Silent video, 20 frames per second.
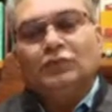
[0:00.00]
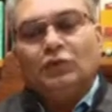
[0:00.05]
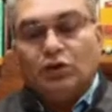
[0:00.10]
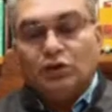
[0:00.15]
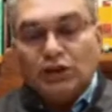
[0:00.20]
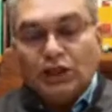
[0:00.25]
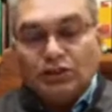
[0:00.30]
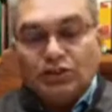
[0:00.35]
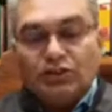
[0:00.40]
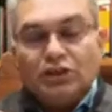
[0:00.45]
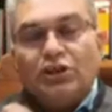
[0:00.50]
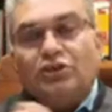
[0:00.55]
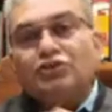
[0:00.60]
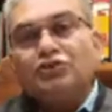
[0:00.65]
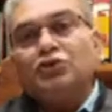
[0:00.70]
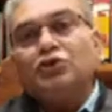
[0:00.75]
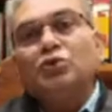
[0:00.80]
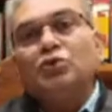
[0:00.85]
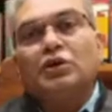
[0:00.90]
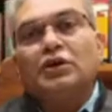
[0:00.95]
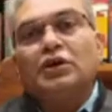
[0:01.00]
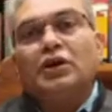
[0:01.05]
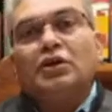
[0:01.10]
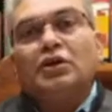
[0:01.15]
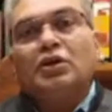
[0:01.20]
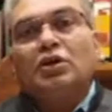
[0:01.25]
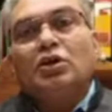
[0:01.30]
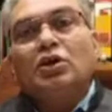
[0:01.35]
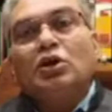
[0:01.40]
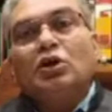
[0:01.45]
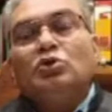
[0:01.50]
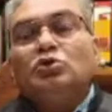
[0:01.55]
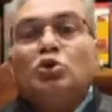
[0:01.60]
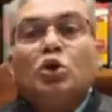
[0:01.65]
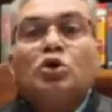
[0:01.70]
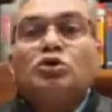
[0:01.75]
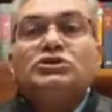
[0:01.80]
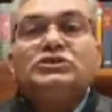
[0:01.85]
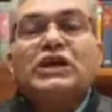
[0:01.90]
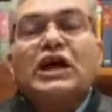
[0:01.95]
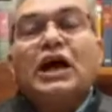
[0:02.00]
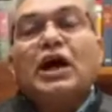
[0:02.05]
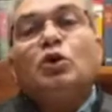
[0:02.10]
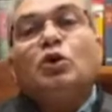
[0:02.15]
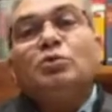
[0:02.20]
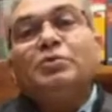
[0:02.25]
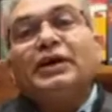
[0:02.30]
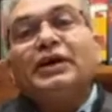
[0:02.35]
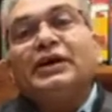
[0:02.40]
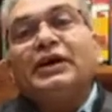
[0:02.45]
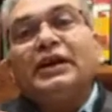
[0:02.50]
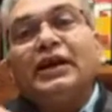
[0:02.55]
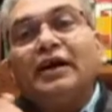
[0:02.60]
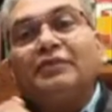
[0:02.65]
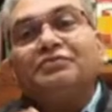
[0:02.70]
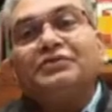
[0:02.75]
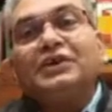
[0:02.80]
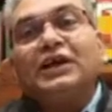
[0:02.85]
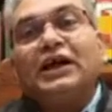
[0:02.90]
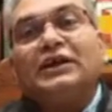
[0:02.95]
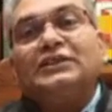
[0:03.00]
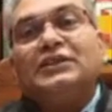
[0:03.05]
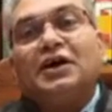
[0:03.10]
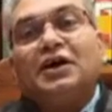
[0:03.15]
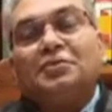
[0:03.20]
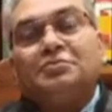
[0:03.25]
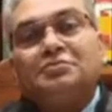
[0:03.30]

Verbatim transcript: ये तीन चीज होती तो उस कानून में खिलाफ क्या था